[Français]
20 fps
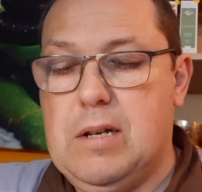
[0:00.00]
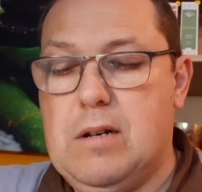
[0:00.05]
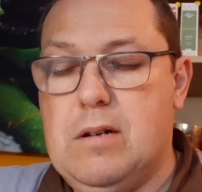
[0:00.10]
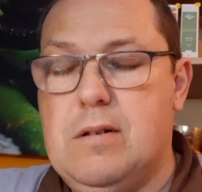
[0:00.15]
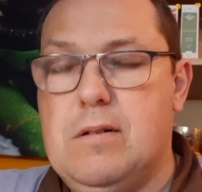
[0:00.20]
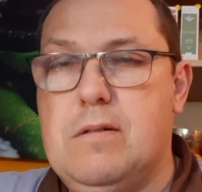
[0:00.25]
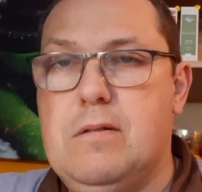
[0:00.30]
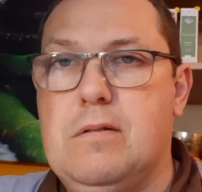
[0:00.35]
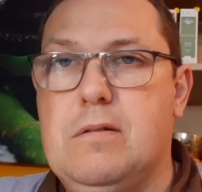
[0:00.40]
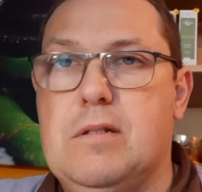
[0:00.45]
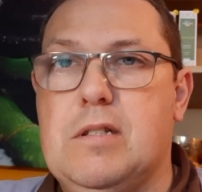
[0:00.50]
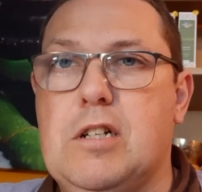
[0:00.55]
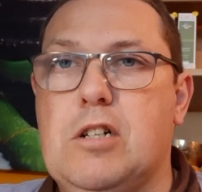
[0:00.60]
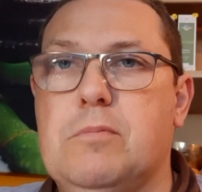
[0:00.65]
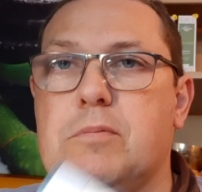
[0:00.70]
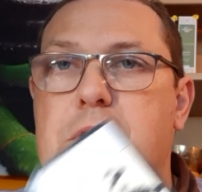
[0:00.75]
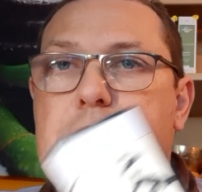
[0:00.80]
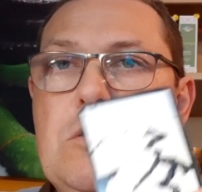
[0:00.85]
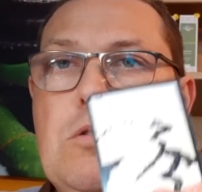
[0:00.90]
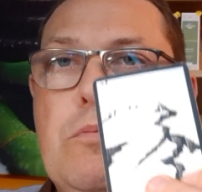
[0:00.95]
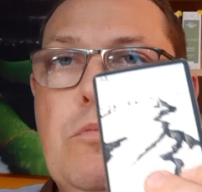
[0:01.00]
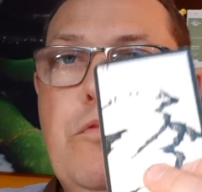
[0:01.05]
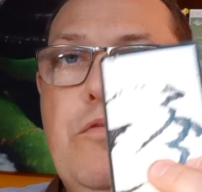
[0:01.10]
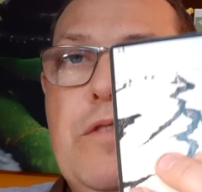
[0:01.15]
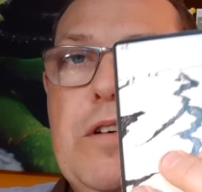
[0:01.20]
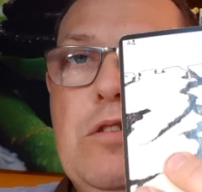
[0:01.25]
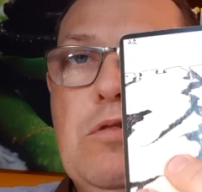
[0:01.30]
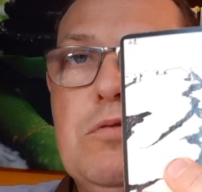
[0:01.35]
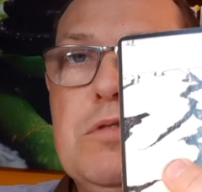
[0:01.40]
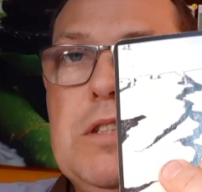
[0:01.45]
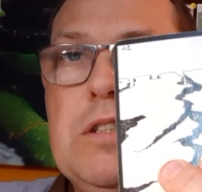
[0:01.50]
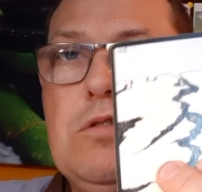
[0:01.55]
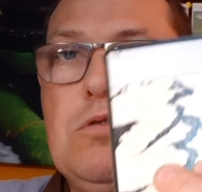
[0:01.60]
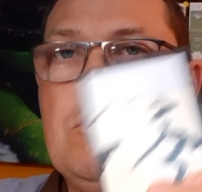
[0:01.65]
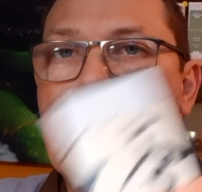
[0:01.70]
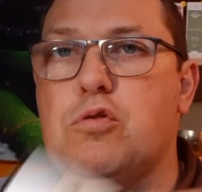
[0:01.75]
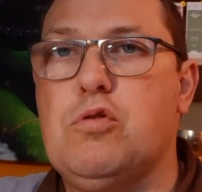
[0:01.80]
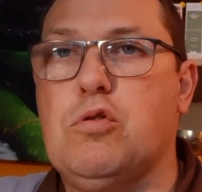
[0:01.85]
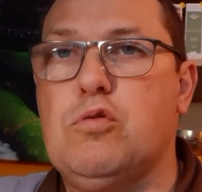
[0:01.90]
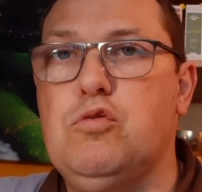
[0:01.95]
Euh, c'est comme si qu'on pouvait compter
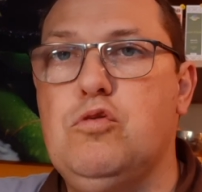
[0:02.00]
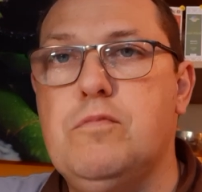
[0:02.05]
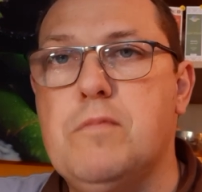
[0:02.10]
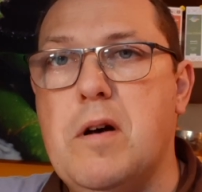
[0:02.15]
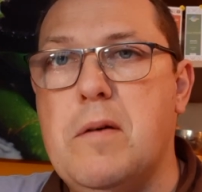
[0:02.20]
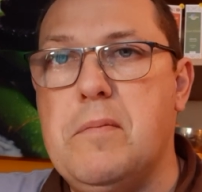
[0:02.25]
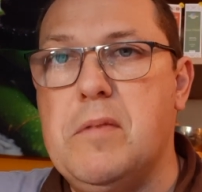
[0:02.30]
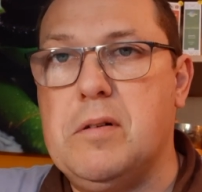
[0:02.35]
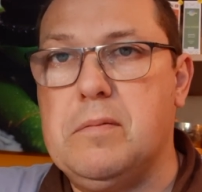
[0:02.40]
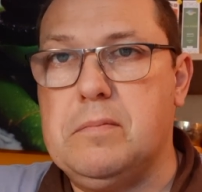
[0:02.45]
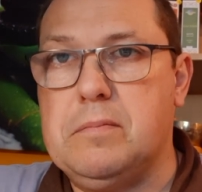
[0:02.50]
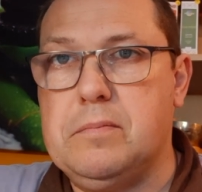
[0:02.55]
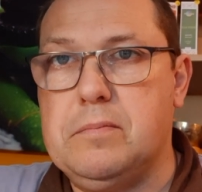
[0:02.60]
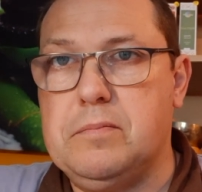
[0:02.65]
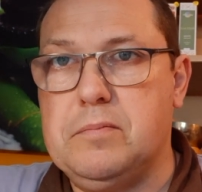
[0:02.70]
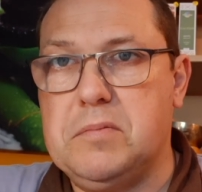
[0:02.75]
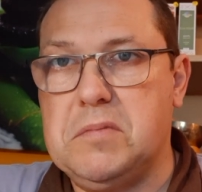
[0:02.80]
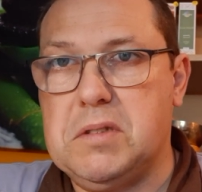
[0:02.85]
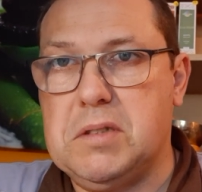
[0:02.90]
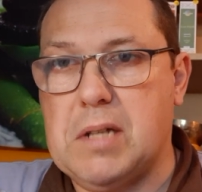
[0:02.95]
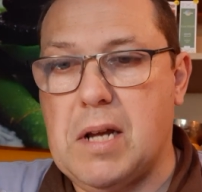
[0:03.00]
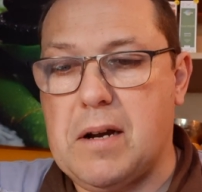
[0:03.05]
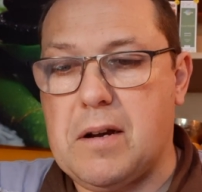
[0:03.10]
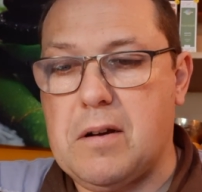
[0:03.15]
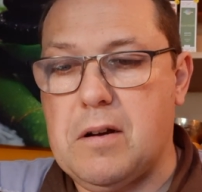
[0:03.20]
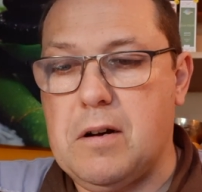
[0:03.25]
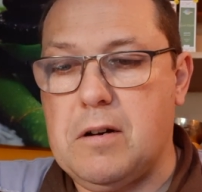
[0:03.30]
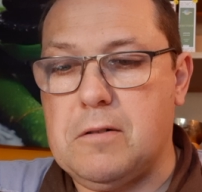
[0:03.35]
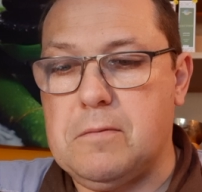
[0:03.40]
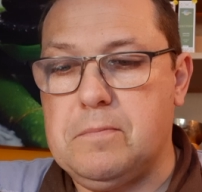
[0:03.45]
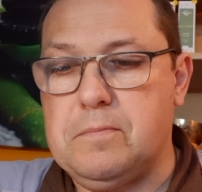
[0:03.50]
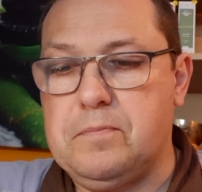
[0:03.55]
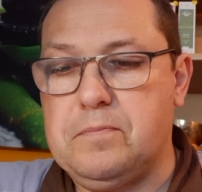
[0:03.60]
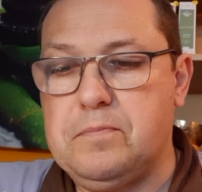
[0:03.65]
que sur nous-mêmes, d'accord